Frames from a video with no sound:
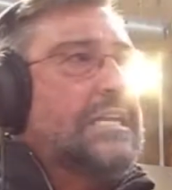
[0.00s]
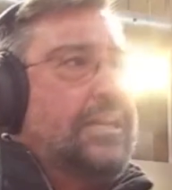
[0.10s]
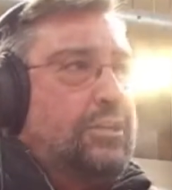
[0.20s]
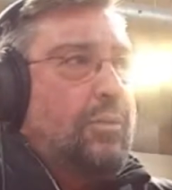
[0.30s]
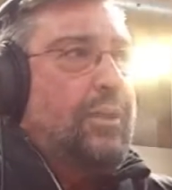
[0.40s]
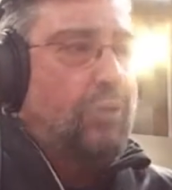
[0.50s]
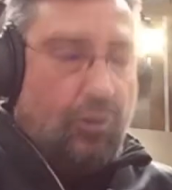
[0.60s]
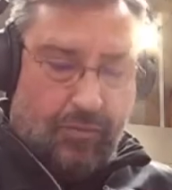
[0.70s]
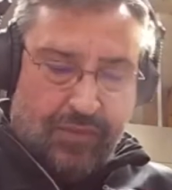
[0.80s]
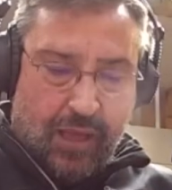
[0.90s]
y sobre
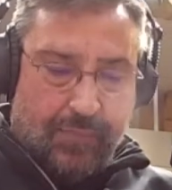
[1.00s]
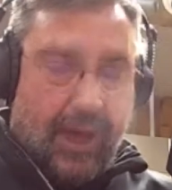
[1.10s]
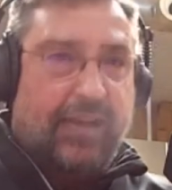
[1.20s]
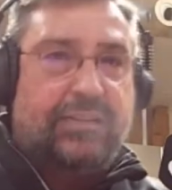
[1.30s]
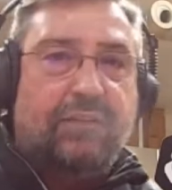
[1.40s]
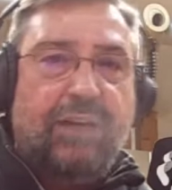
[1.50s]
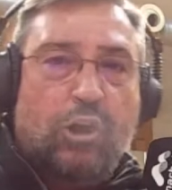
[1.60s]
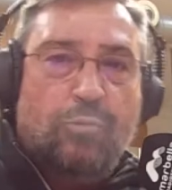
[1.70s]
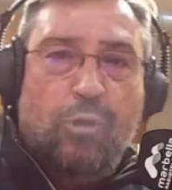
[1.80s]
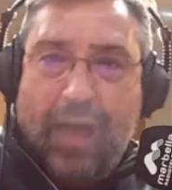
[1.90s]
todo para que sirvan
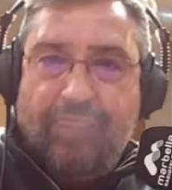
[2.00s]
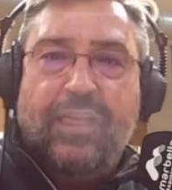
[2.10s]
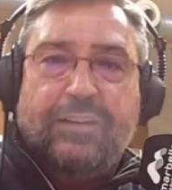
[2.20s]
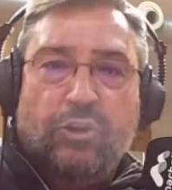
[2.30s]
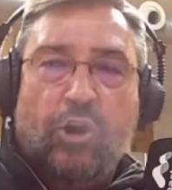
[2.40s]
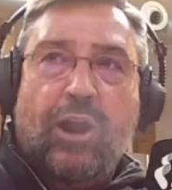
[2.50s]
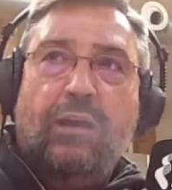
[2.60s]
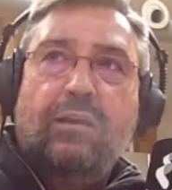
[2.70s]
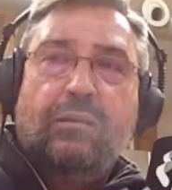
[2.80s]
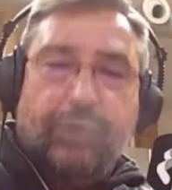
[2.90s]
como banda sonora,
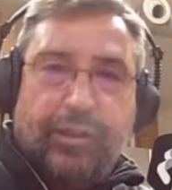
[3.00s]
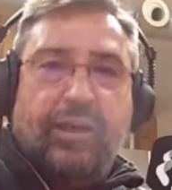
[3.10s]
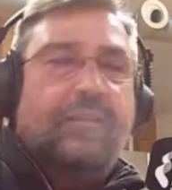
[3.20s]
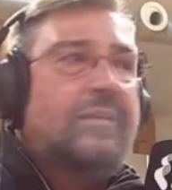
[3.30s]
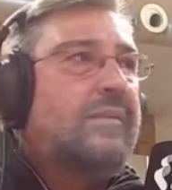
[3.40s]
¿verdad?